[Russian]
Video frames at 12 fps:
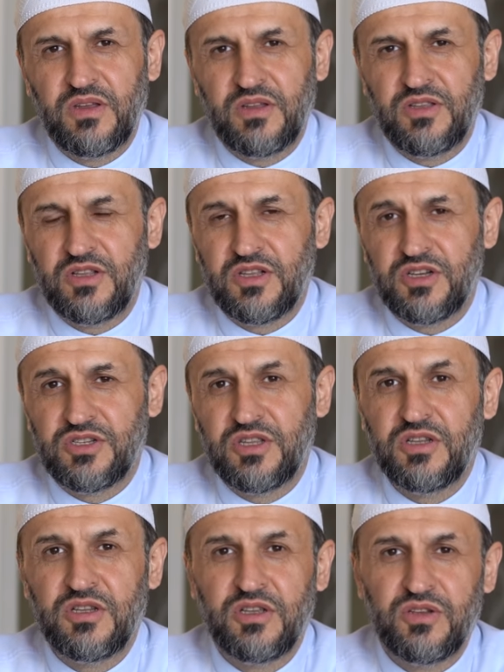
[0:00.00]
о
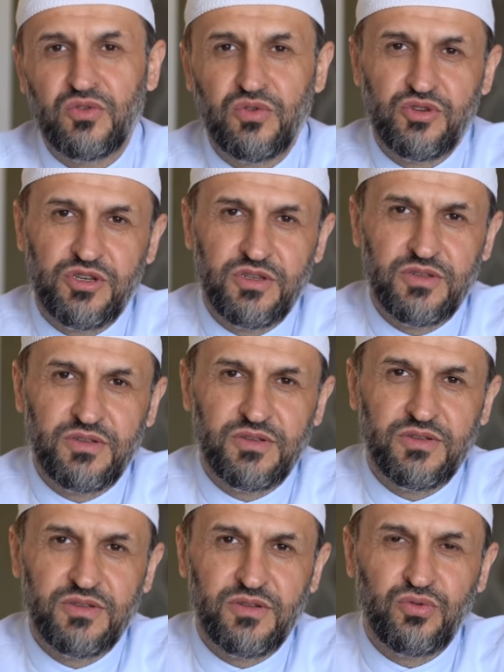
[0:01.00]
долгожданной ночи,
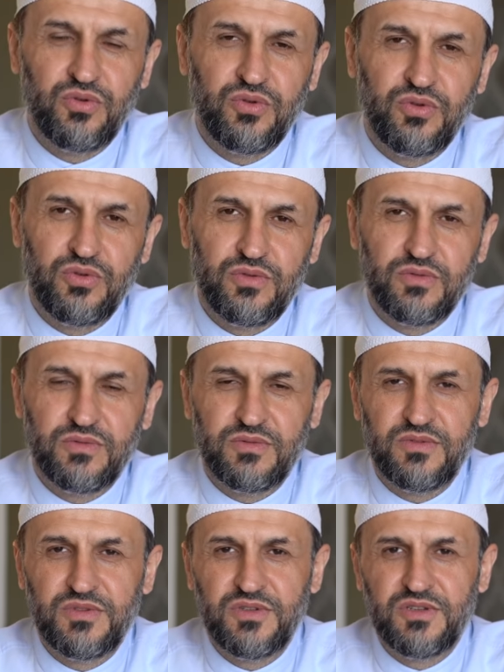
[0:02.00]
которую
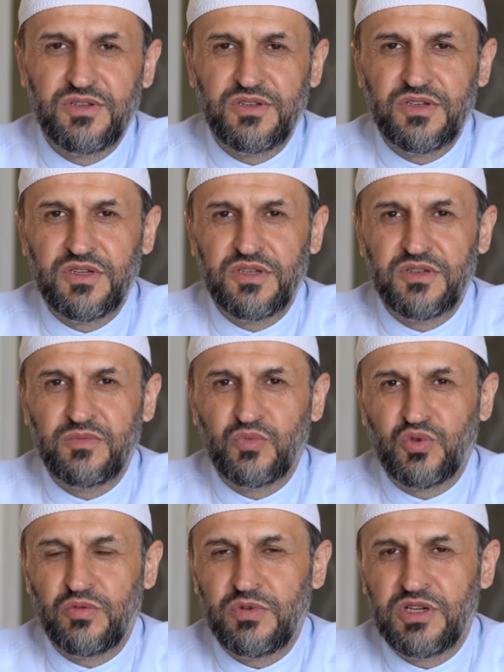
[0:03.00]

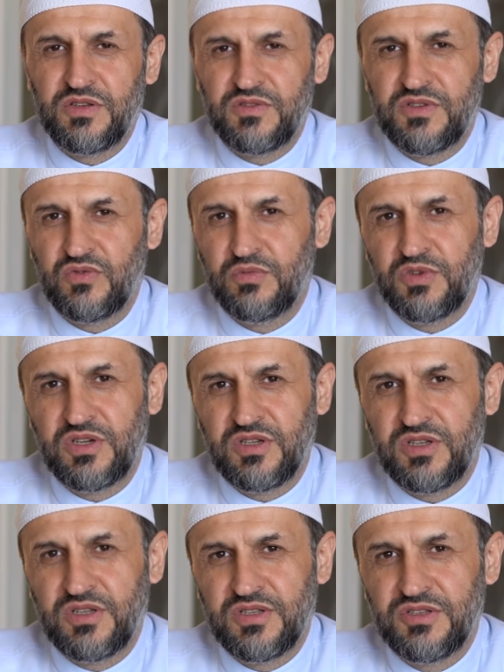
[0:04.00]
мусульмане всего
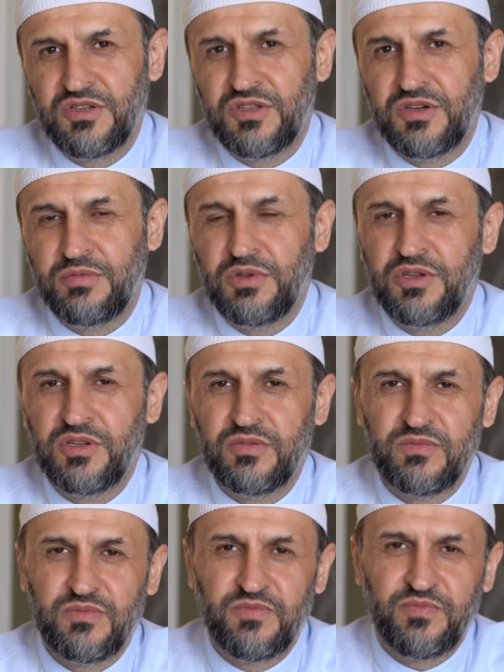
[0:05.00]
мира с
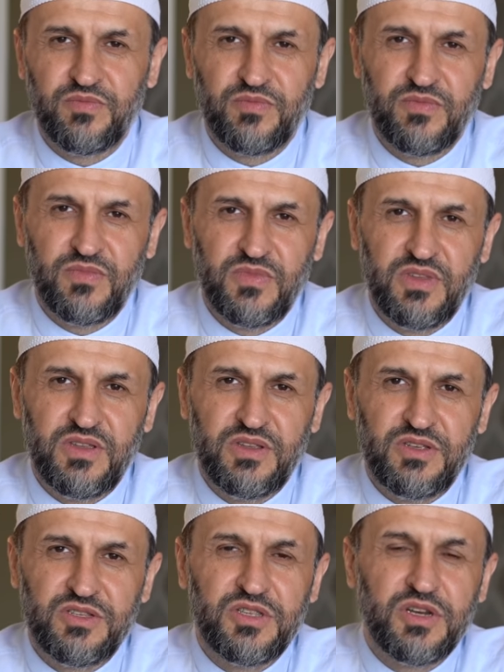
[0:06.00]
нетерпением
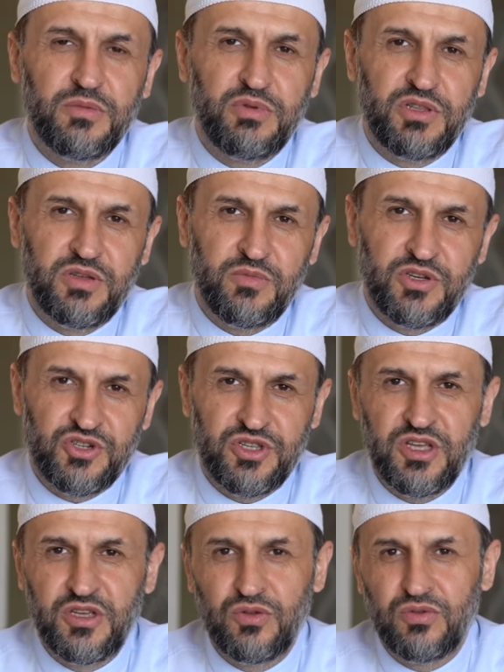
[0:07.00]
и с трепетом
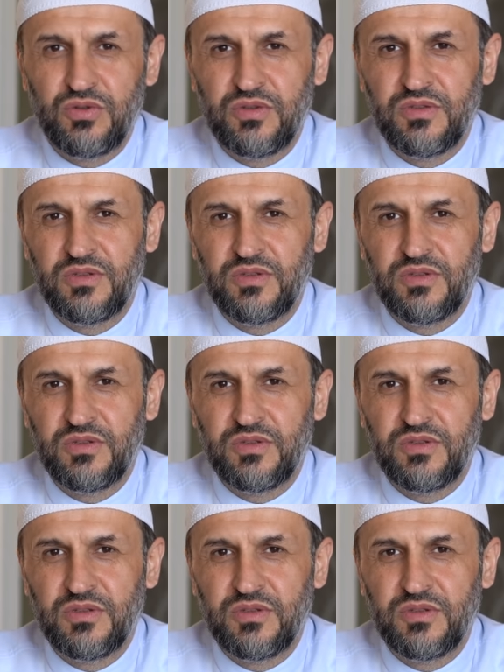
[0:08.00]
ожидают,